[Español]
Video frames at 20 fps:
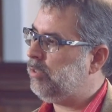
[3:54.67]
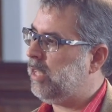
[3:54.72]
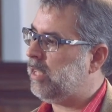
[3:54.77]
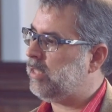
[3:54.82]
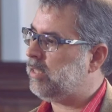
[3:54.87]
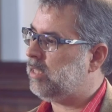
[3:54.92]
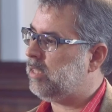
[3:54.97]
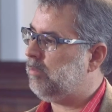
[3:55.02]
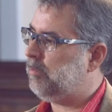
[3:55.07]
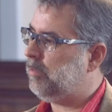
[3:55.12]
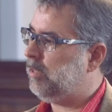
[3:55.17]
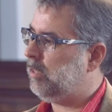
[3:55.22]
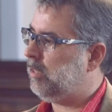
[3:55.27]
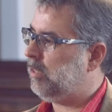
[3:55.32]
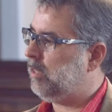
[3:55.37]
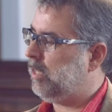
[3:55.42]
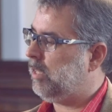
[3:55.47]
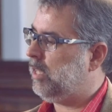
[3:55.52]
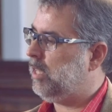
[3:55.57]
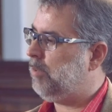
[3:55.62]
En el Antiguo
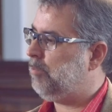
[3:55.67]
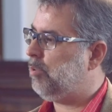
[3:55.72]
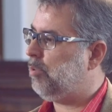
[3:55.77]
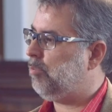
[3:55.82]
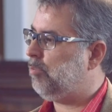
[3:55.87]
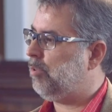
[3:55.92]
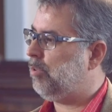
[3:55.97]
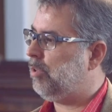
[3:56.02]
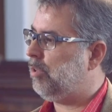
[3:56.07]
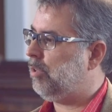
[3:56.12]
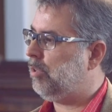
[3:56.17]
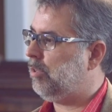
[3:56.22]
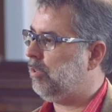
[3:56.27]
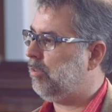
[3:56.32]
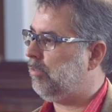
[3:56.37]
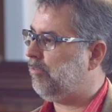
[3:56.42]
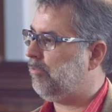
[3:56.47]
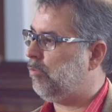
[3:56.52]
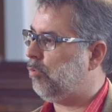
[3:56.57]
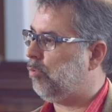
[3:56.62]
Testamento la palabra
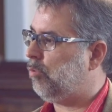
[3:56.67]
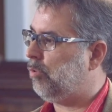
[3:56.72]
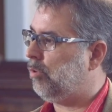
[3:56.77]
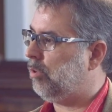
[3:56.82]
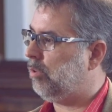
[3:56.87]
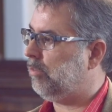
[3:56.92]
hebrea para